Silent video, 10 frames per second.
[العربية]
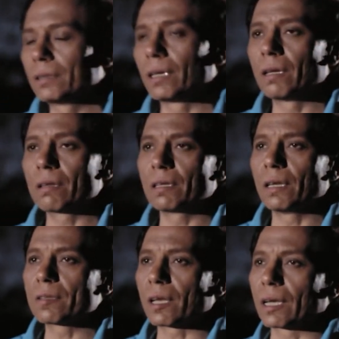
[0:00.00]
أنا
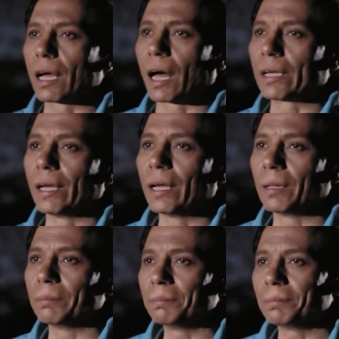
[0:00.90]
الذي إذا جاع
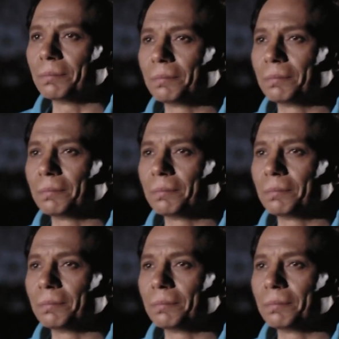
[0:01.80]
نام